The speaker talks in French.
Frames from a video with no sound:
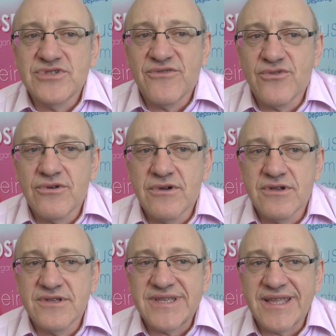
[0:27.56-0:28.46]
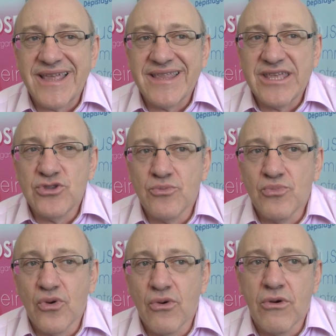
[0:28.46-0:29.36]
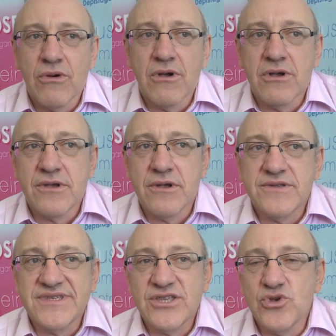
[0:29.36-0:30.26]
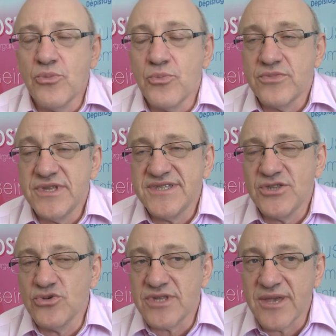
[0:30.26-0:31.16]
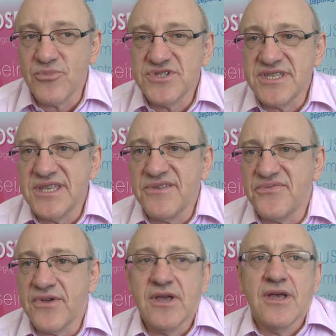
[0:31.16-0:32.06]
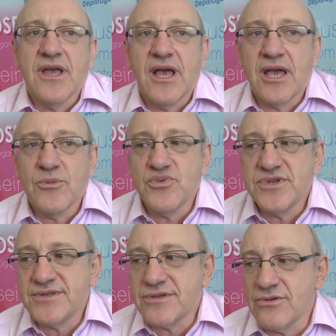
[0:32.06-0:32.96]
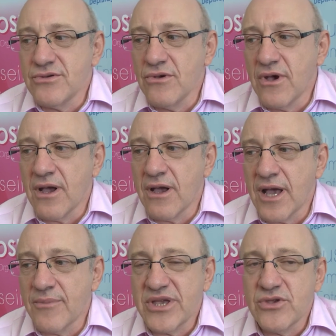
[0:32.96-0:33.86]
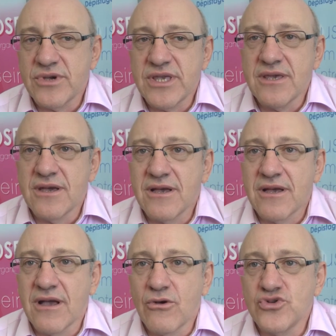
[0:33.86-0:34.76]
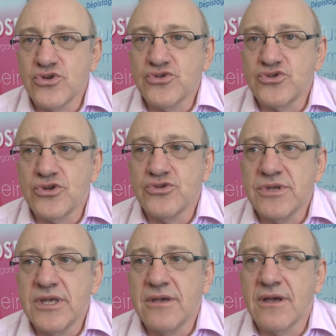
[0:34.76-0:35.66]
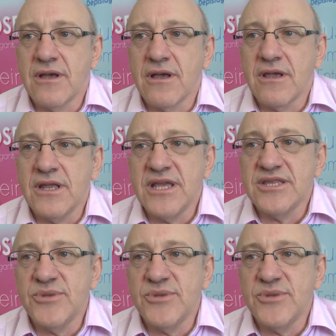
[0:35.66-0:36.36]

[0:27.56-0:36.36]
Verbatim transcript: Nous avons euh, cette année de bons euh, signaux, des signaux très positifs, hein, puisque euh, a priori, au jour d'aujourd'hui, il y a